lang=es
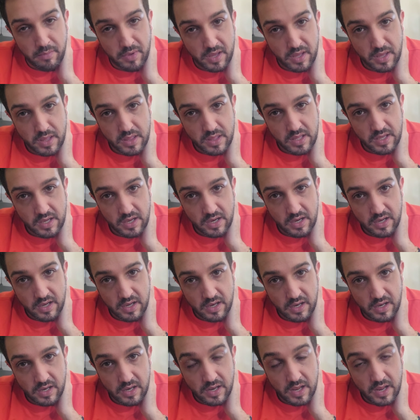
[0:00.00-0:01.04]
me
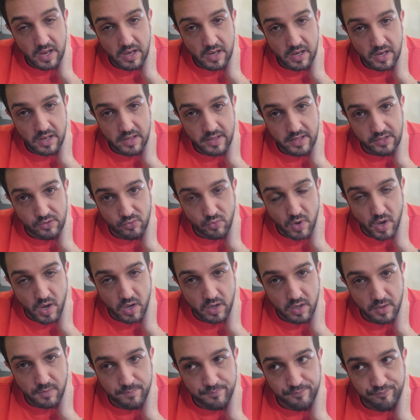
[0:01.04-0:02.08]
hice el,
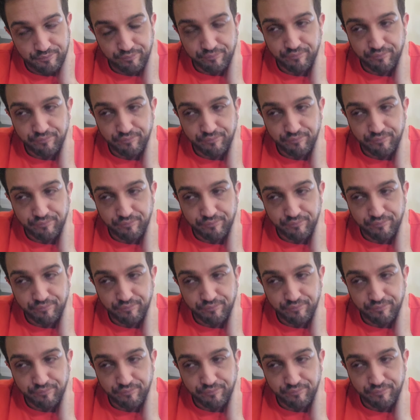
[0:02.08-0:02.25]
tatuaje.